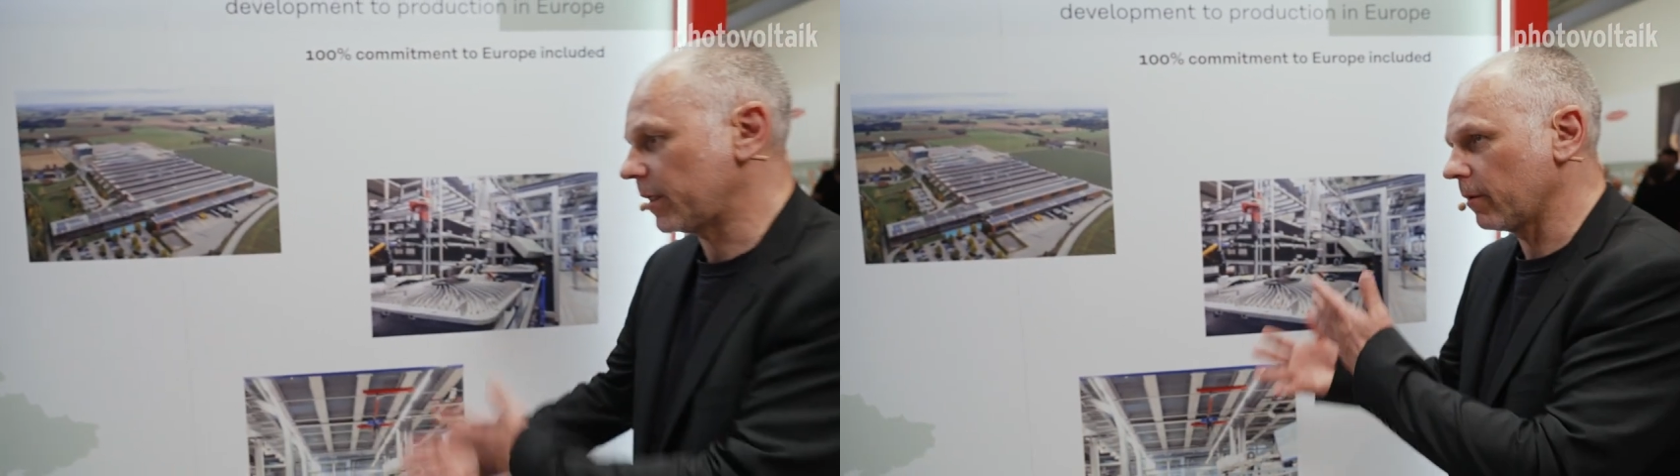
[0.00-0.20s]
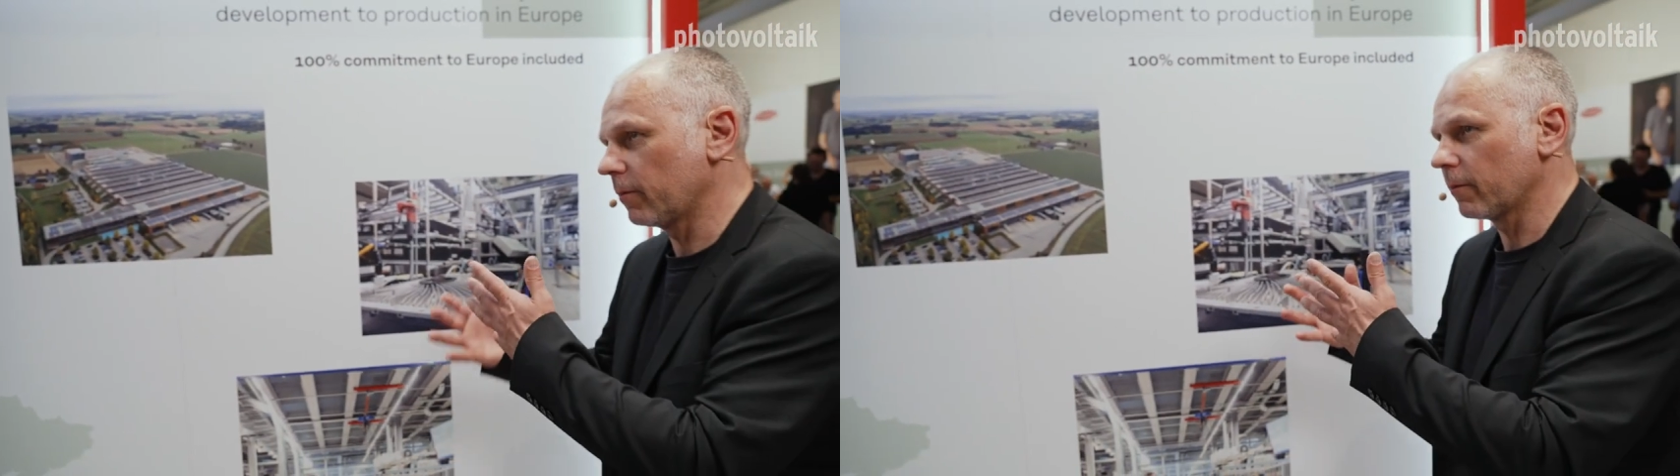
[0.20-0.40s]

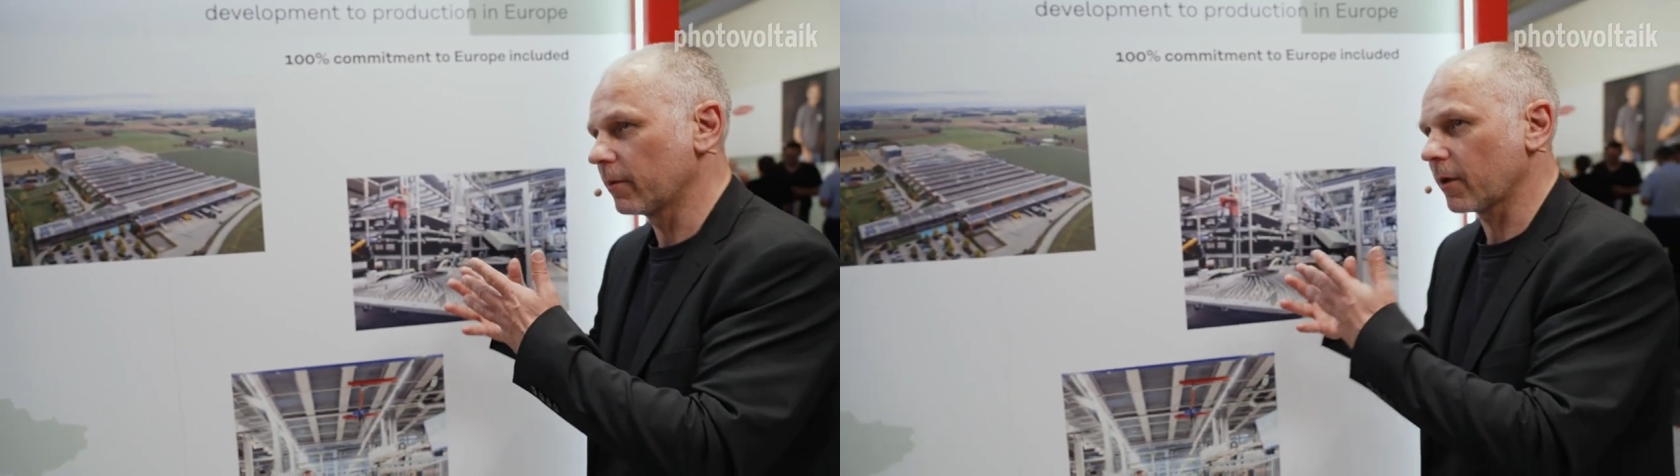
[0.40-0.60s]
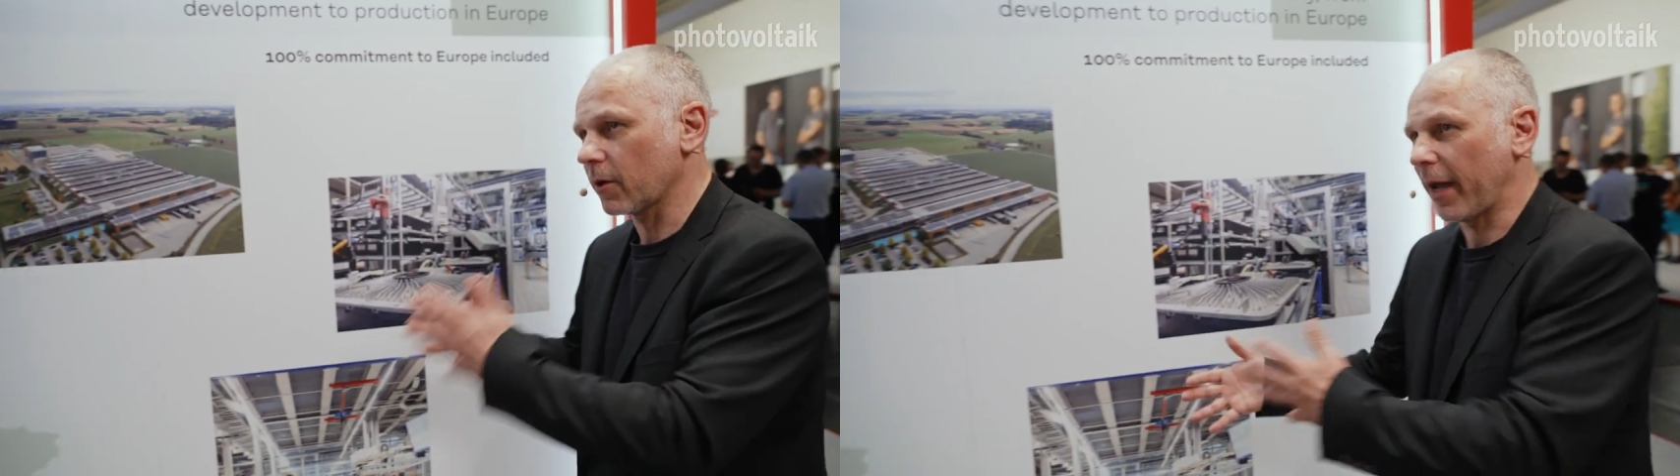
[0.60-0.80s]
die
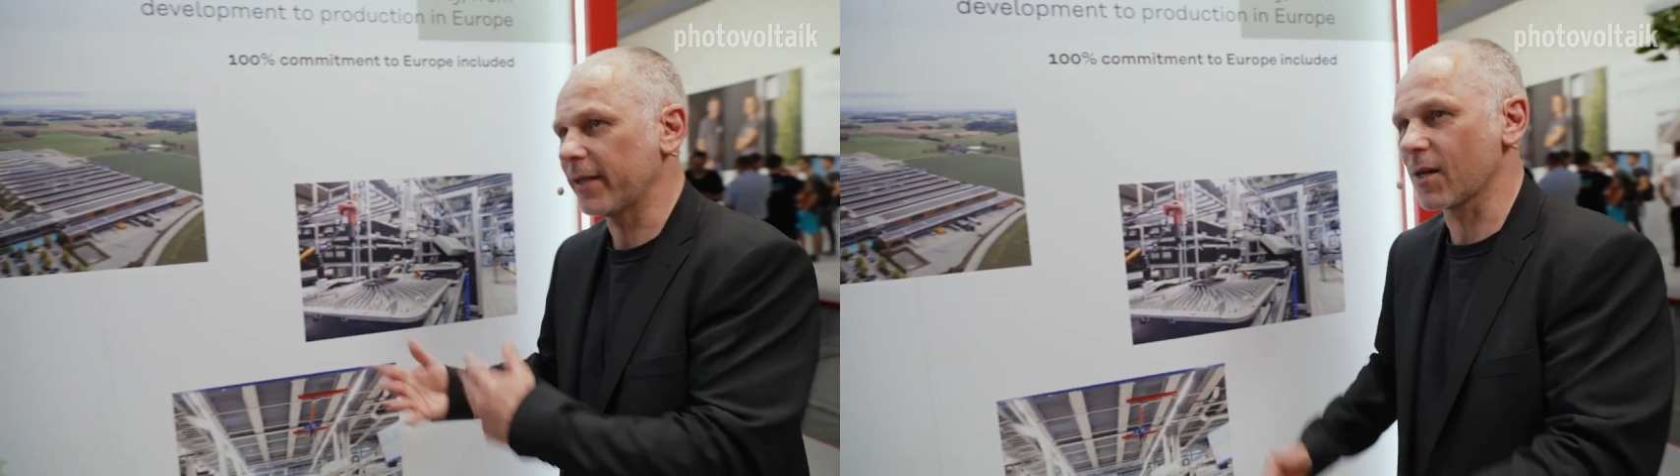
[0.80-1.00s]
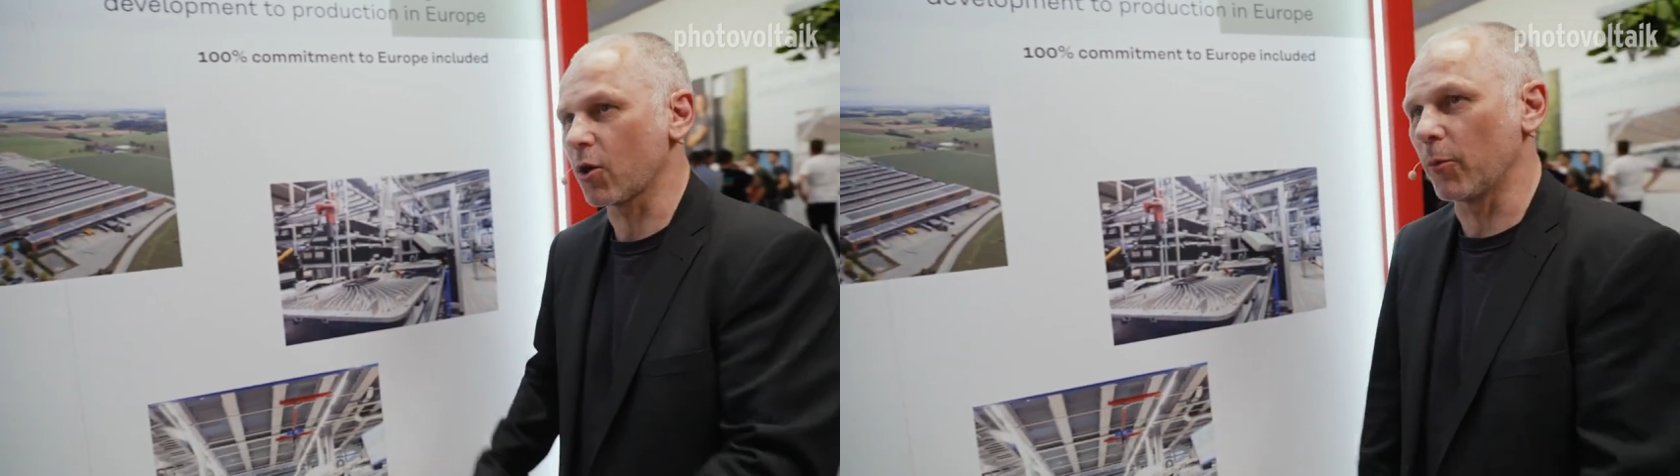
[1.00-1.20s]

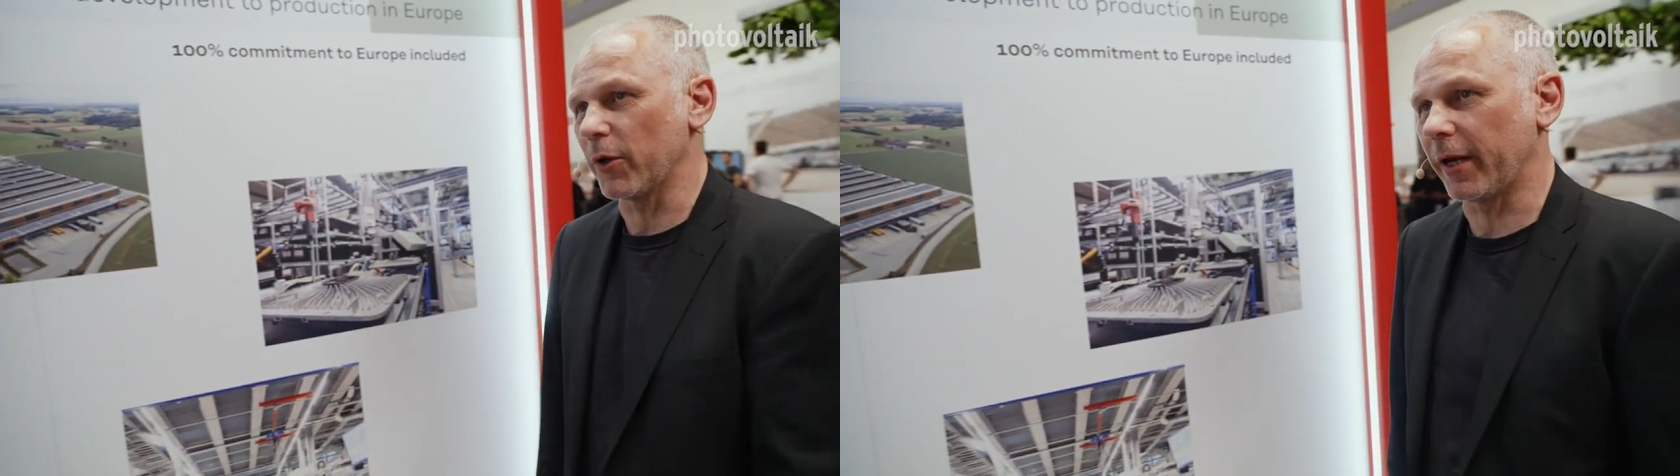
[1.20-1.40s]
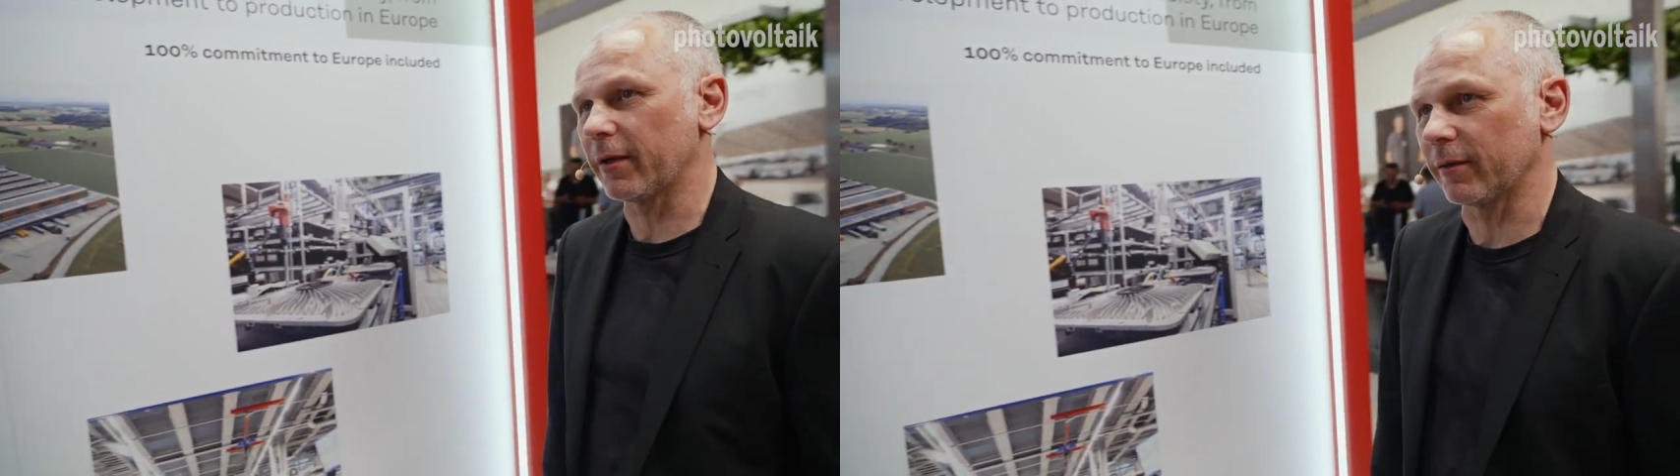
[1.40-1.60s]

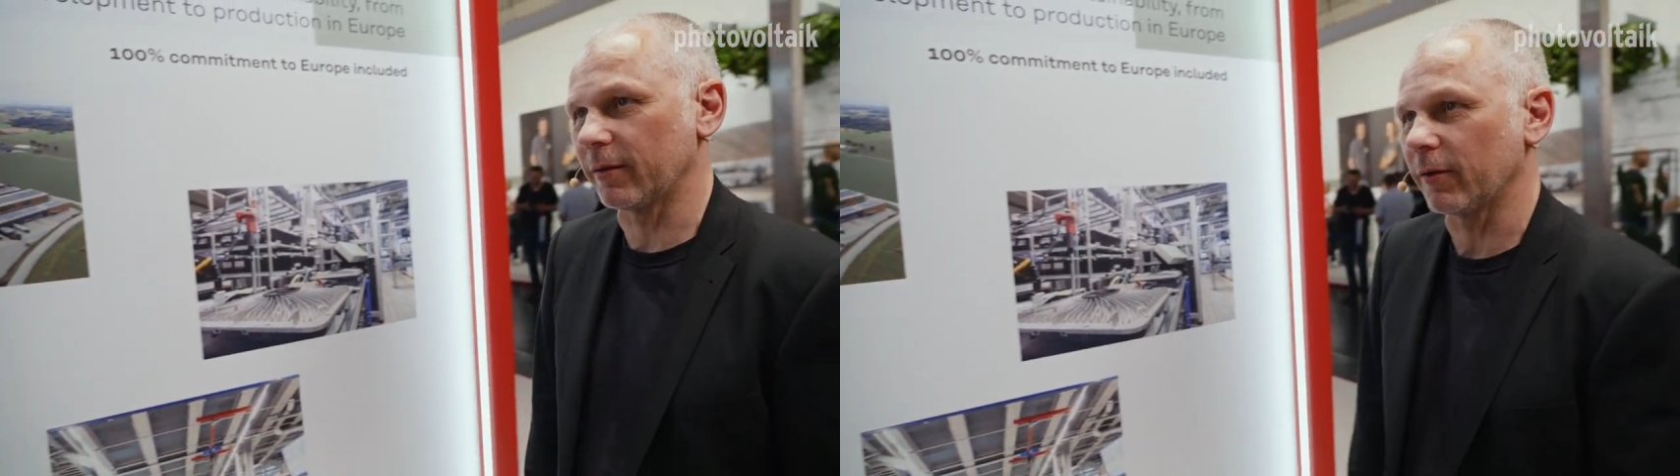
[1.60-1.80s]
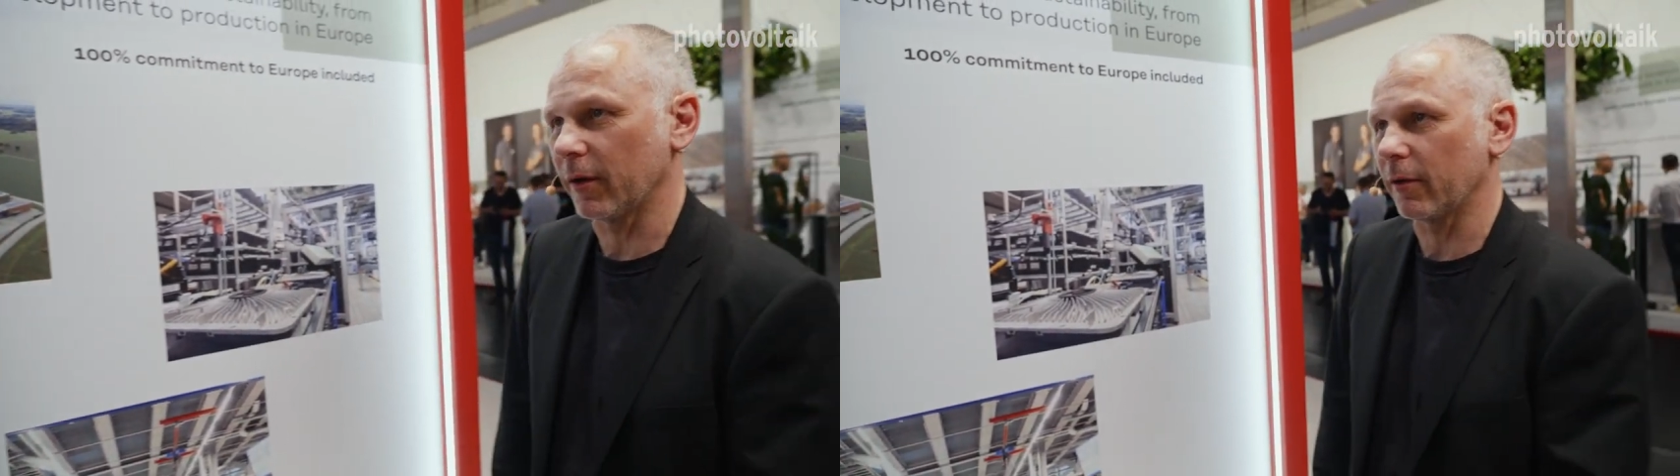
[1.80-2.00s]

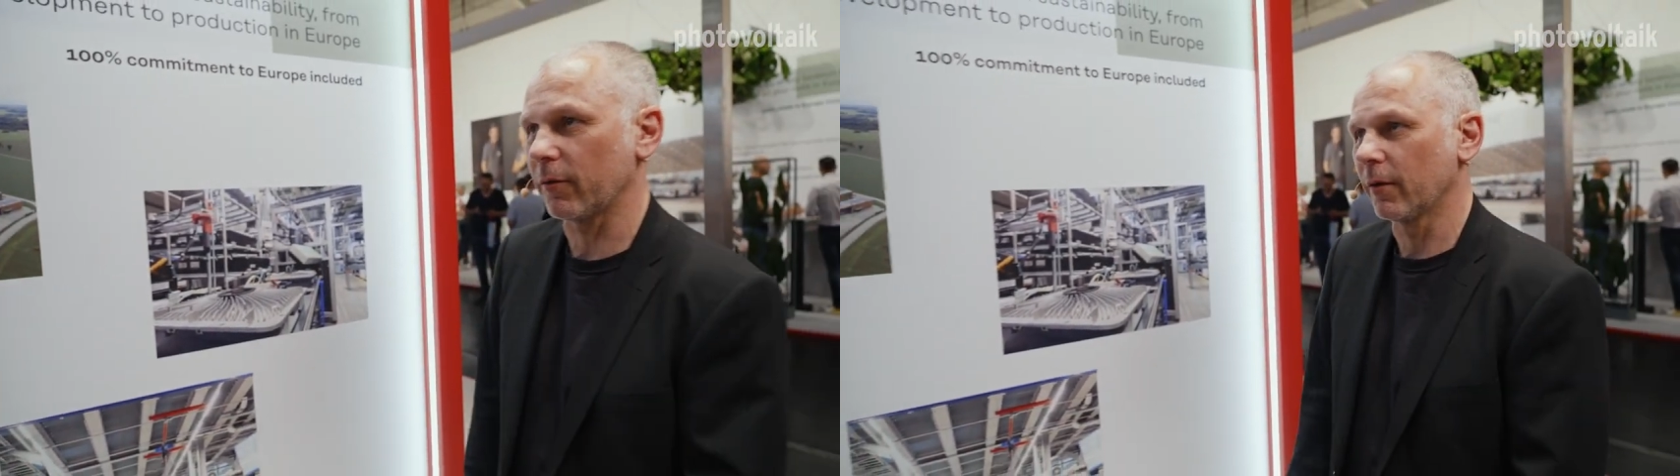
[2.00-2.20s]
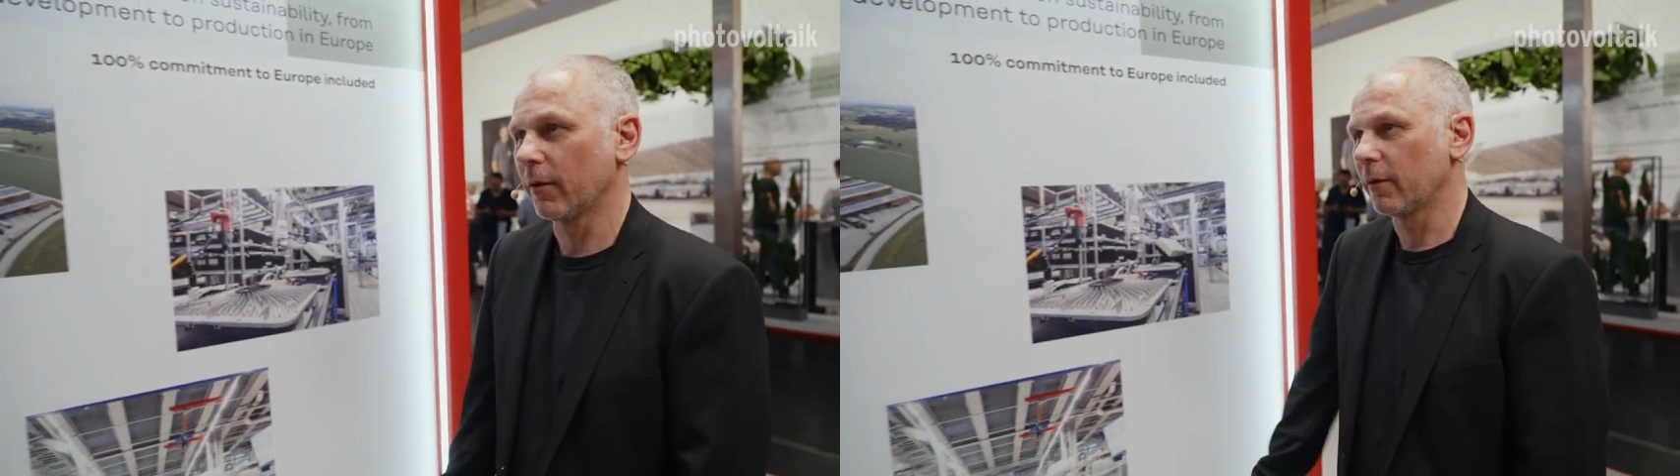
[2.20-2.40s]
Einzelkomponenten äh,